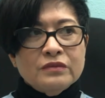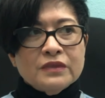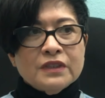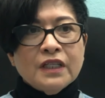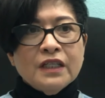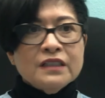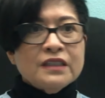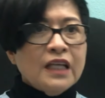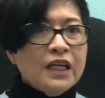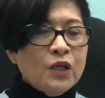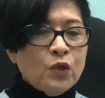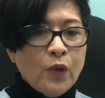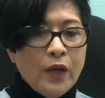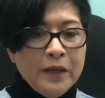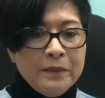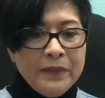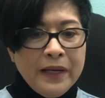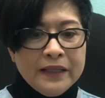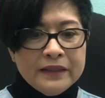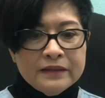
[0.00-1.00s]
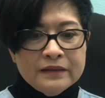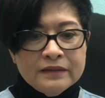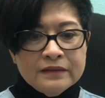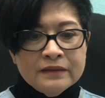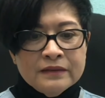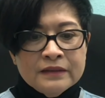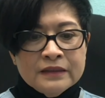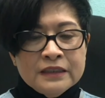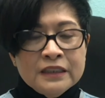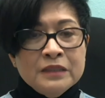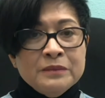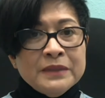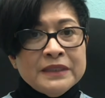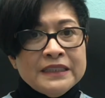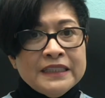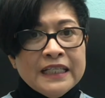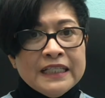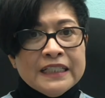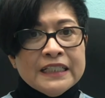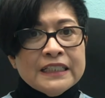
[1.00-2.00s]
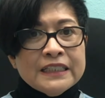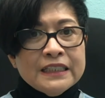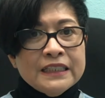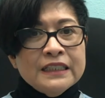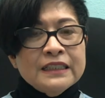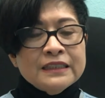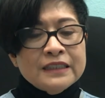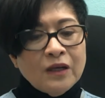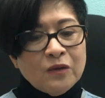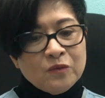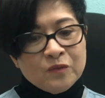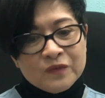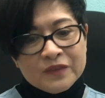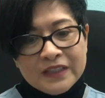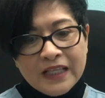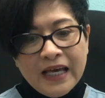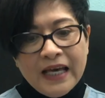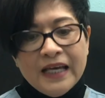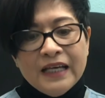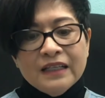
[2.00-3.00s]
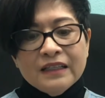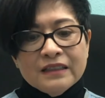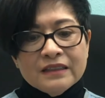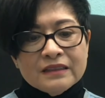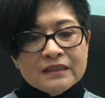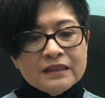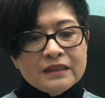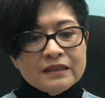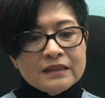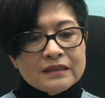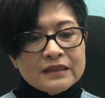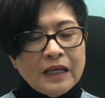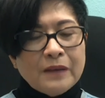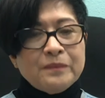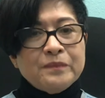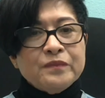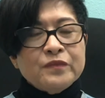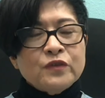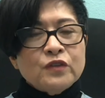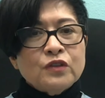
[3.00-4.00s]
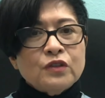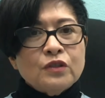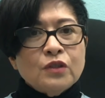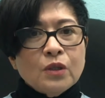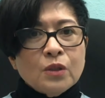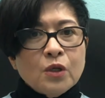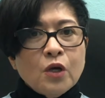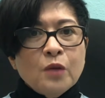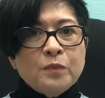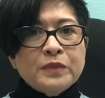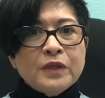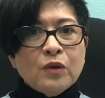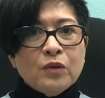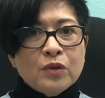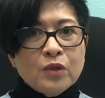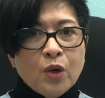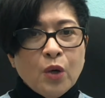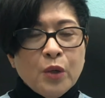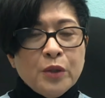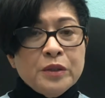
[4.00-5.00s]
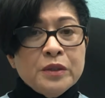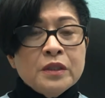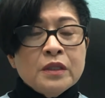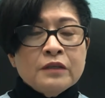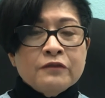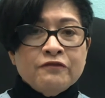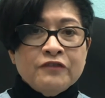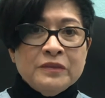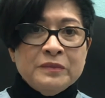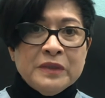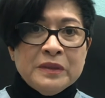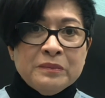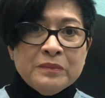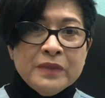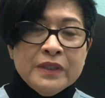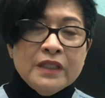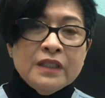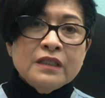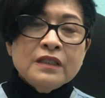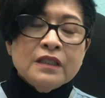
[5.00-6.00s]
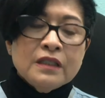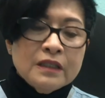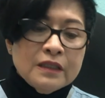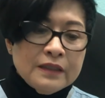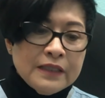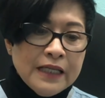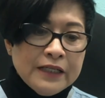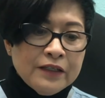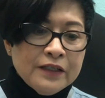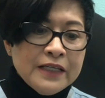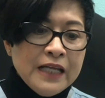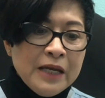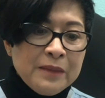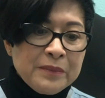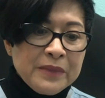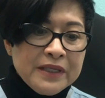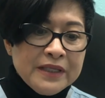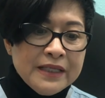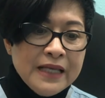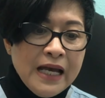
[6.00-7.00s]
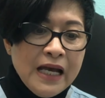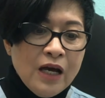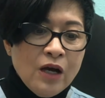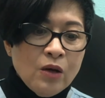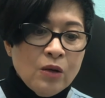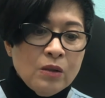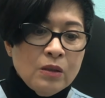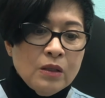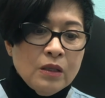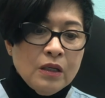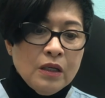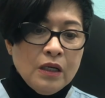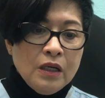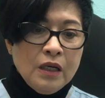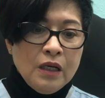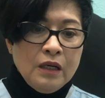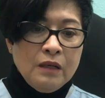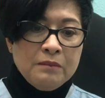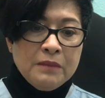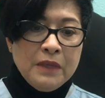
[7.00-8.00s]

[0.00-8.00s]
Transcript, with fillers: cơ thể khỏe mạnh nhưng mà dành riêng động tác tập cho khớp đầu gối vì mình biết là nó đang bị đau à,